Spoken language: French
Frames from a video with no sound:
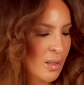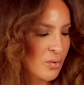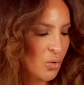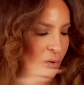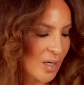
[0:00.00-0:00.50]

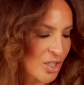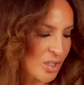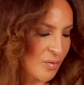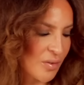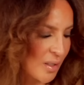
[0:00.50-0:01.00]
Donc là,
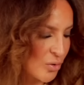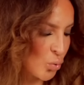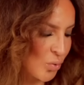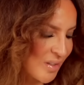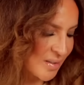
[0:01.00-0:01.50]
j'y vais dans
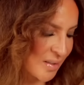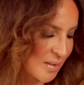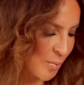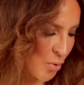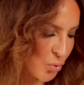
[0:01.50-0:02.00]
tous les
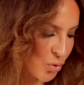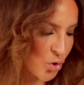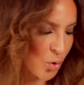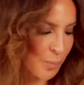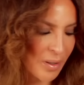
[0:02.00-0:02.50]
azimuts.
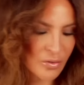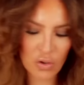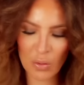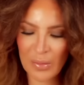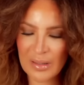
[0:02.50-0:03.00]
Je
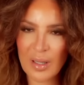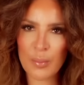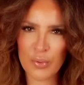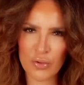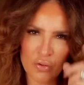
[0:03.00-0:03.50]
pense que mes
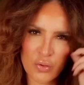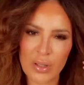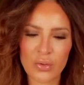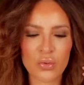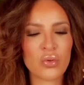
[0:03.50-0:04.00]
temples sont
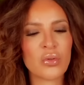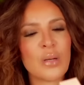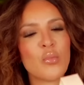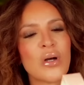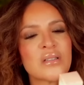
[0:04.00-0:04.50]
dans
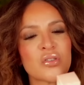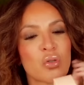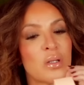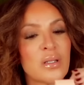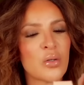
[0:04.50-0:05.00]
la boîte.
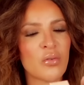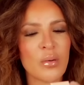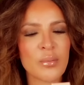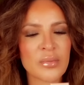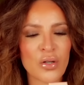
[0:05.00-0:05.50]
Je la découvre
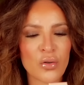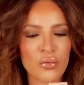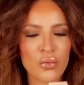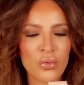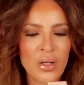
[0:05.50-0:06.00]
en même temps que
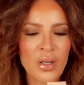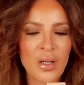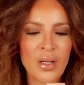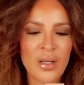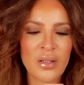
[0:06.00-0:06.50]
vous.
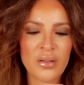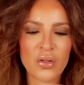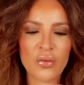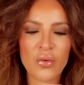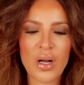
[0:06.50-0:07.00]

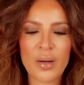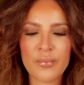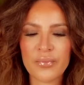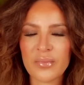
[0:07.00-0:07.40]
Donc voilà.